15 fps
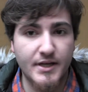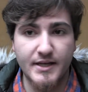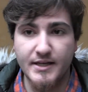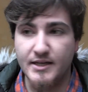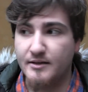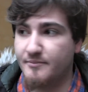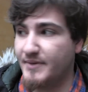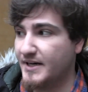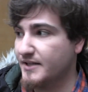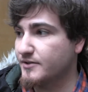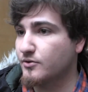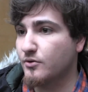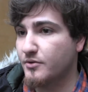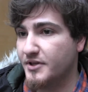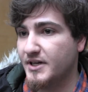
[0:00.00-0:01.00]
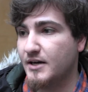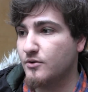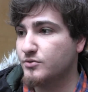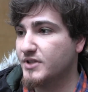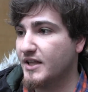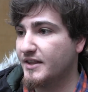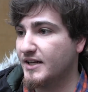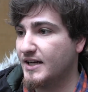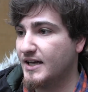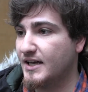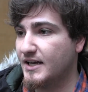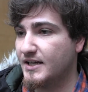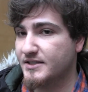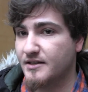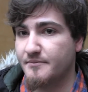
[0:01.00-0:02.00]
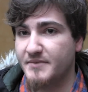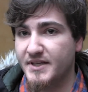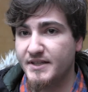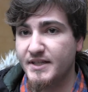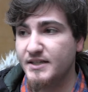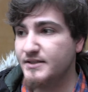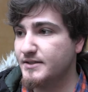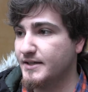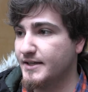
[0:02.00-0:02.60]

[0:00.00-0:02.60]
eh, para introducir algunas de las enmiendas.